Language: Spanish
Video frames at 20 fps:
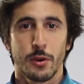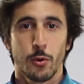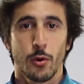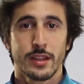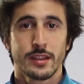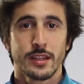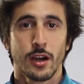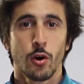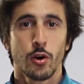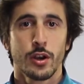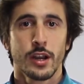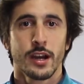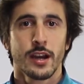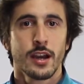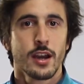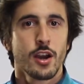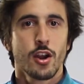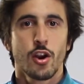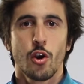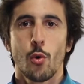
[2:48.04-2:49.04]
Pero hasta ahora
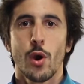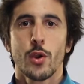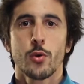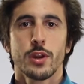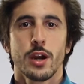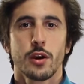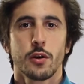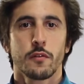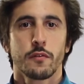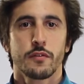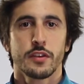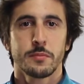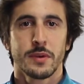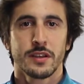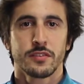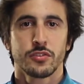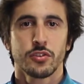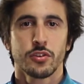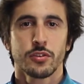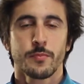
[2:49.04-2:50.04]
no hay una
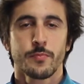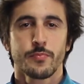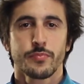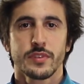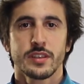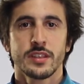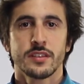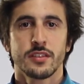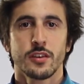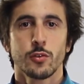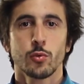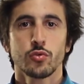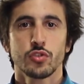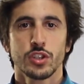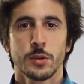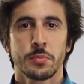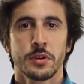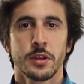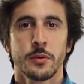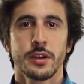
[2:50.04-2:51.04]
confirmación y según
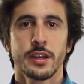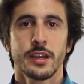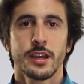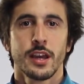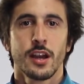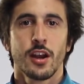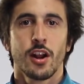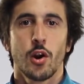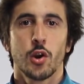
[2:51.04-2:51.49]
se prevé,